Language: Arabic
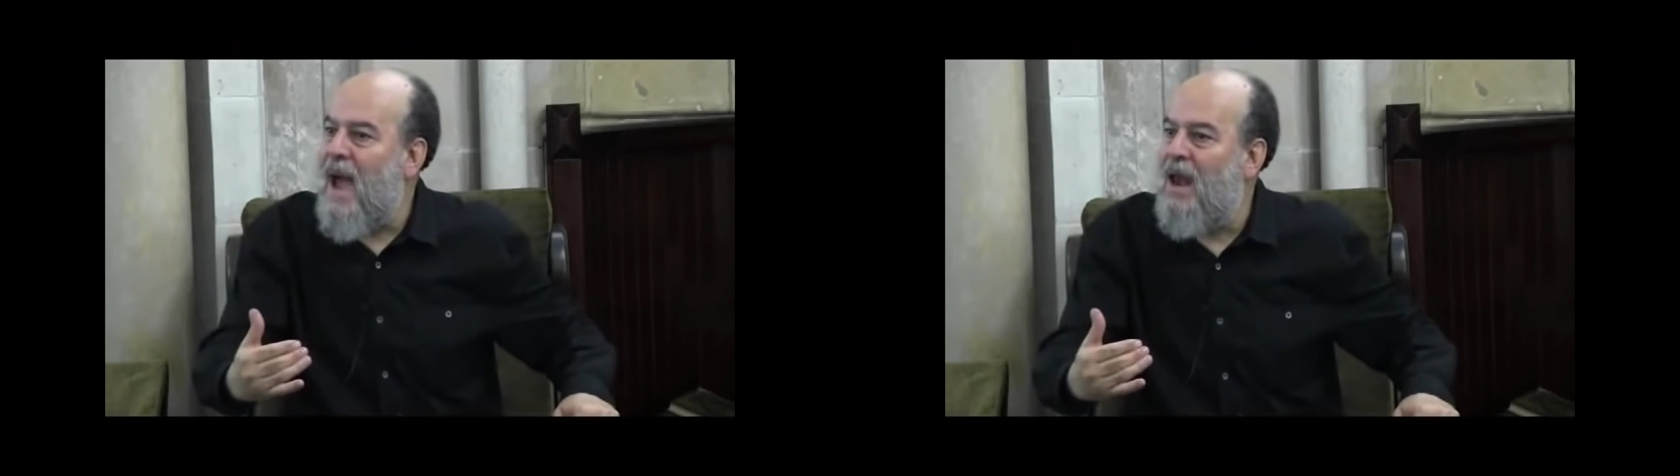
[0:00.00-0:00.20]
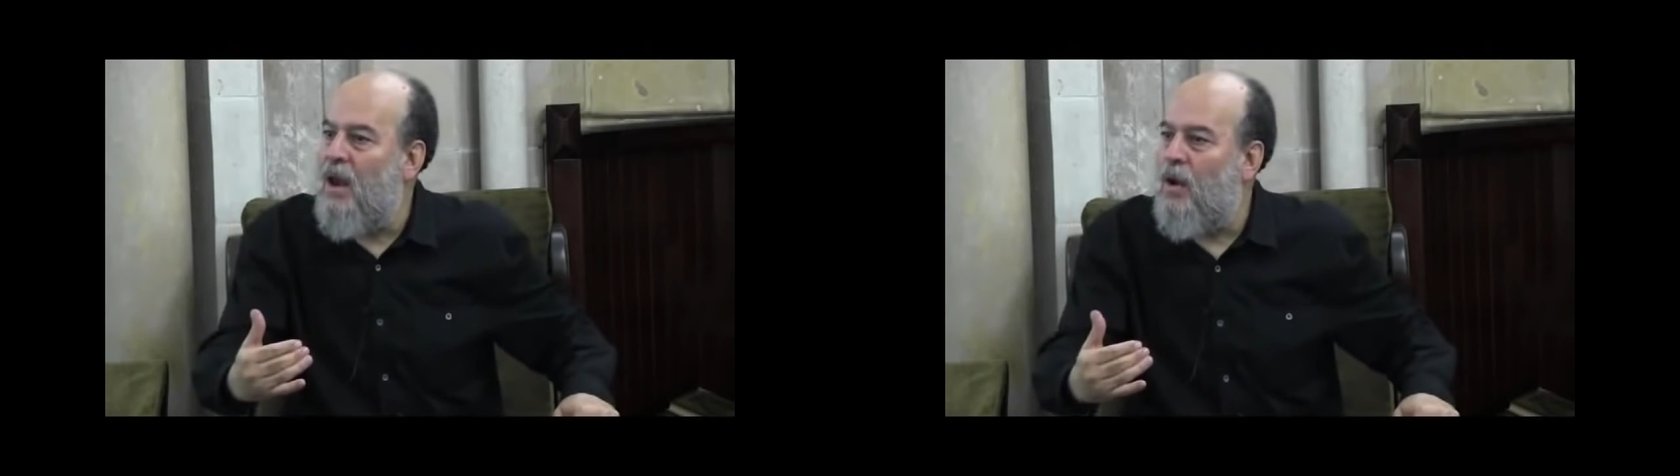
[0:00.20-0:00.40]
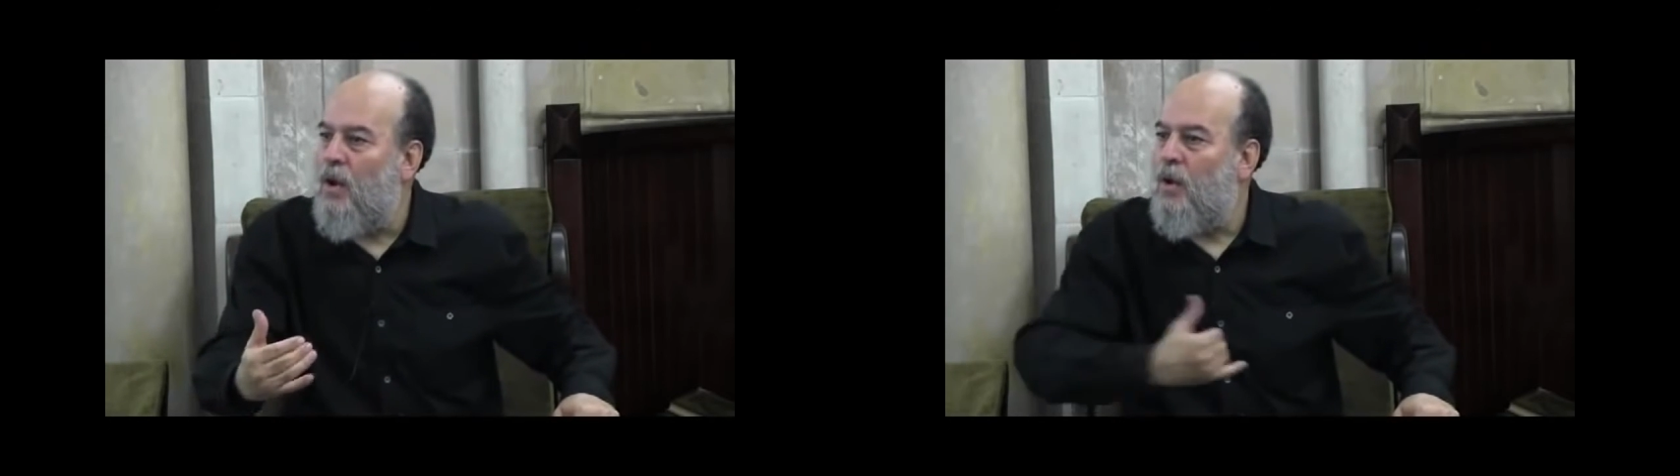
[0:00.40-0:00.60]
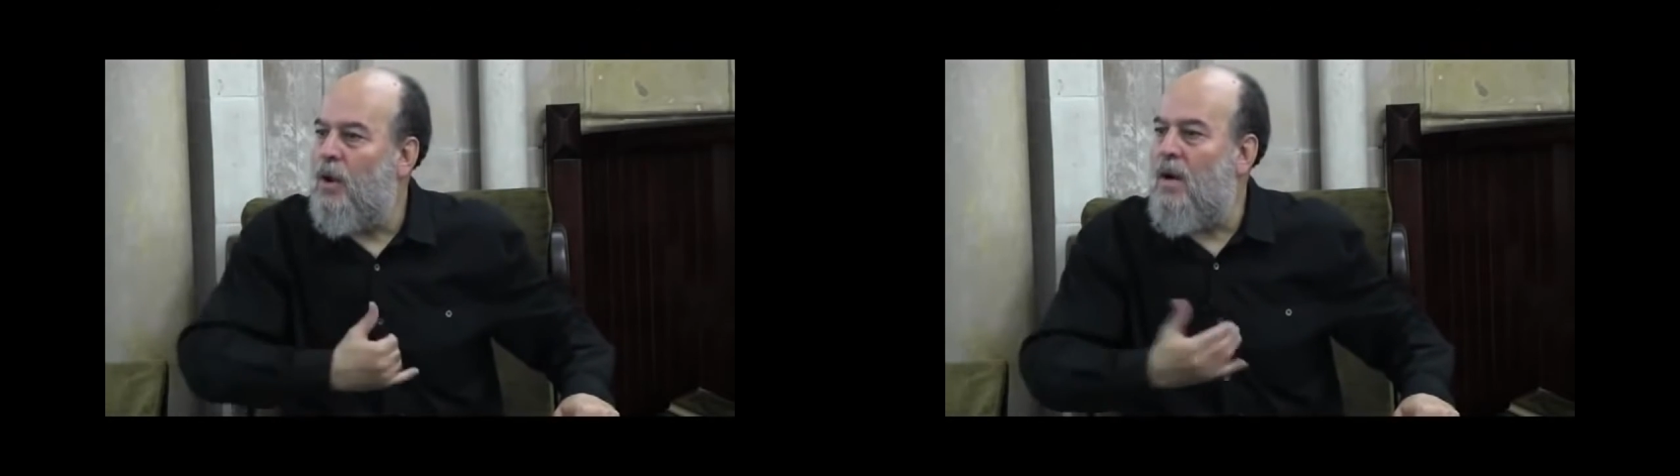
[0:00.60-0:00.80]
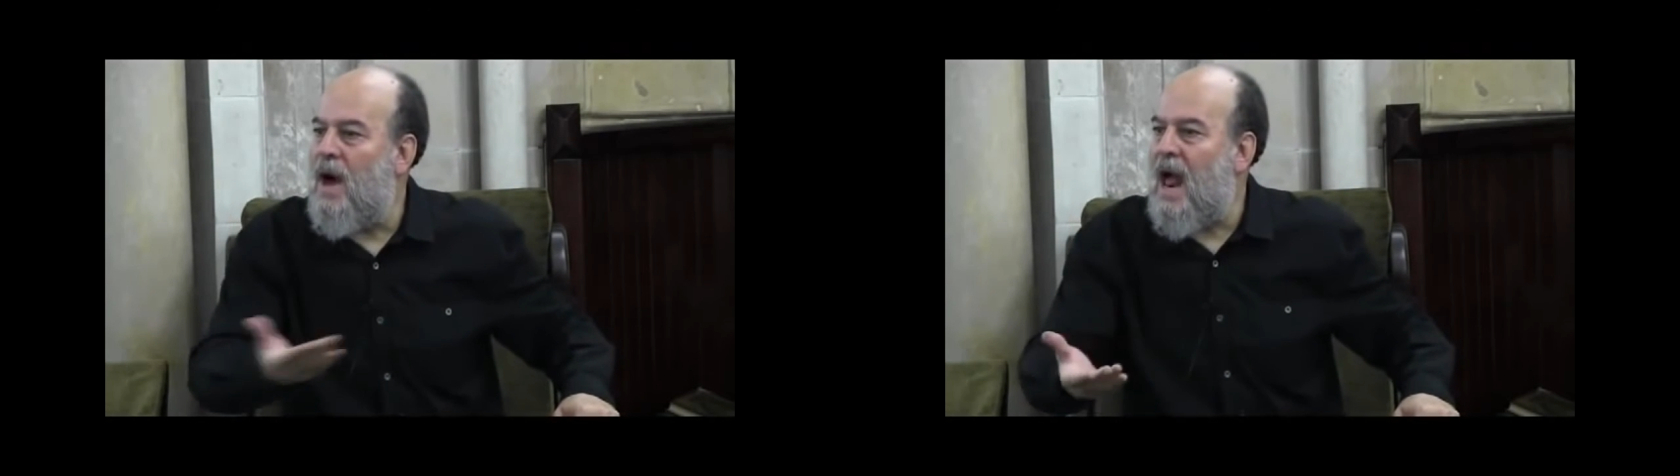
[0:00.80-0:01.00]
محله
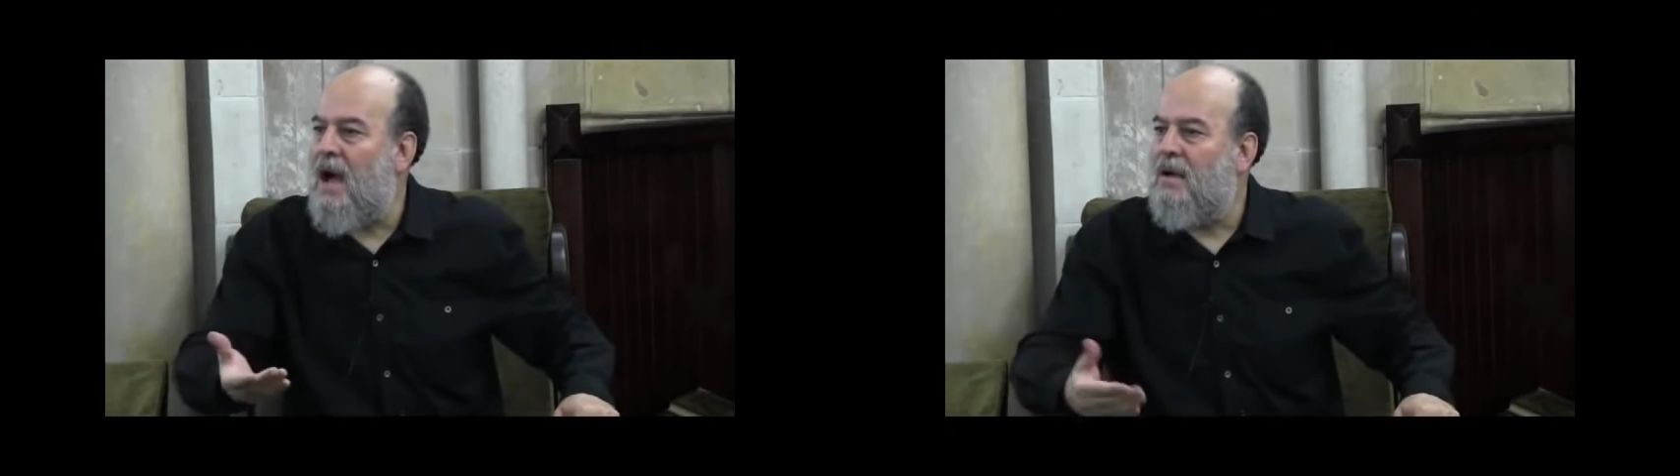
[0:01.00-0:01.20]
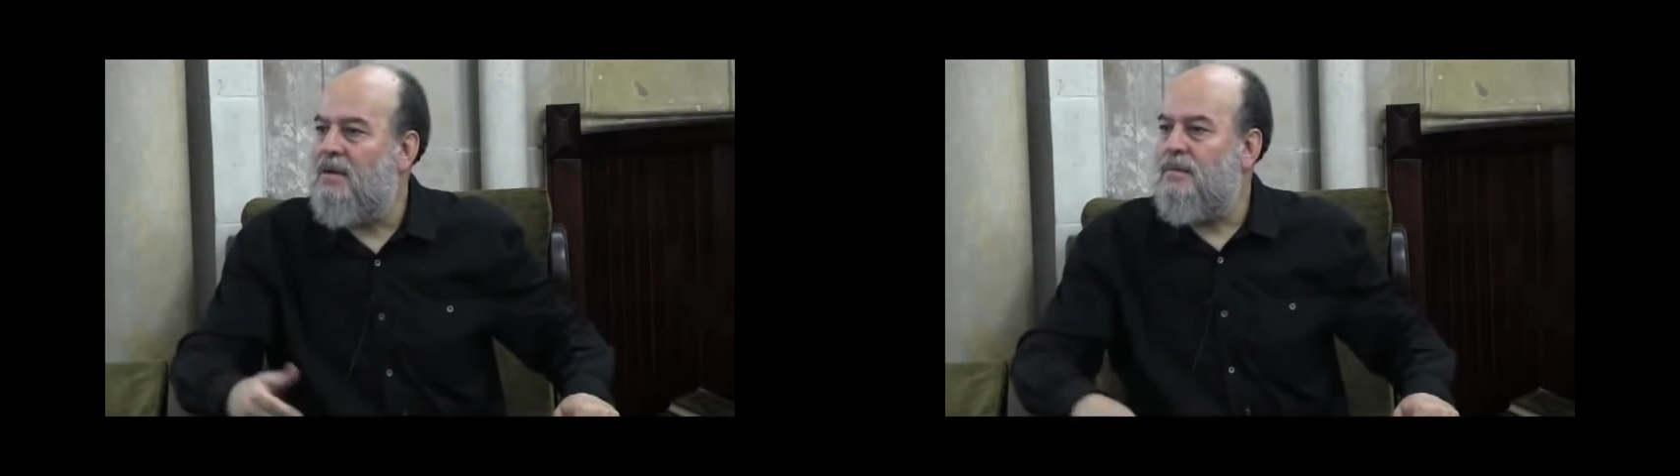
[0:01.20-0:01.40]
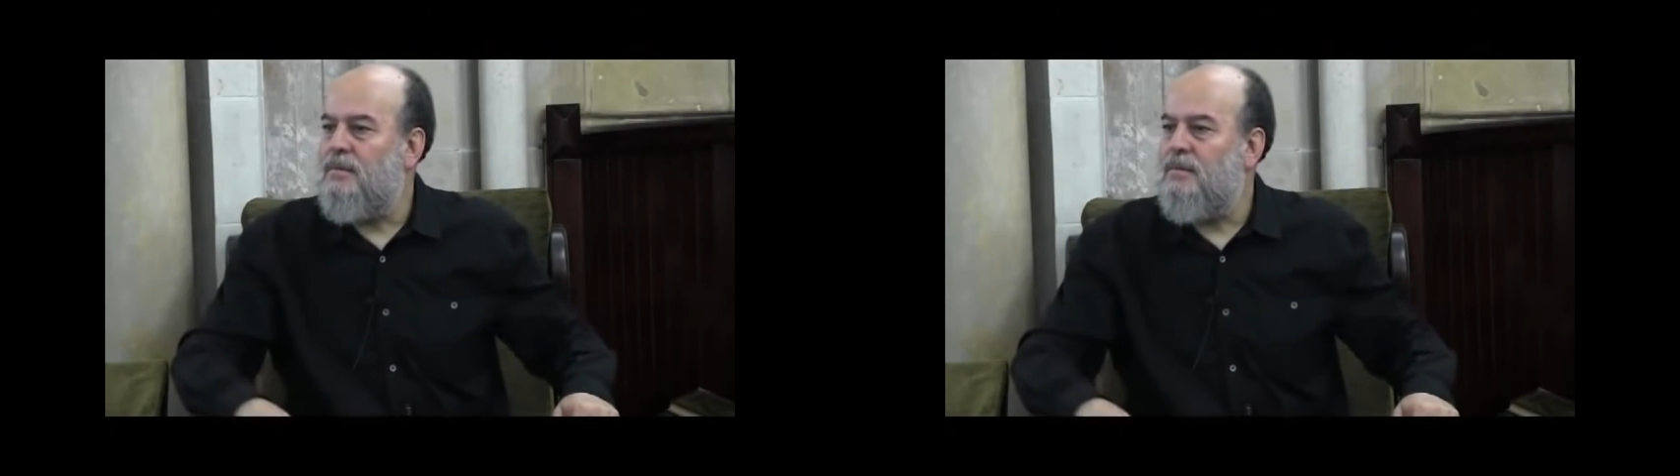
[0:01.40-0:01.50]
ولورا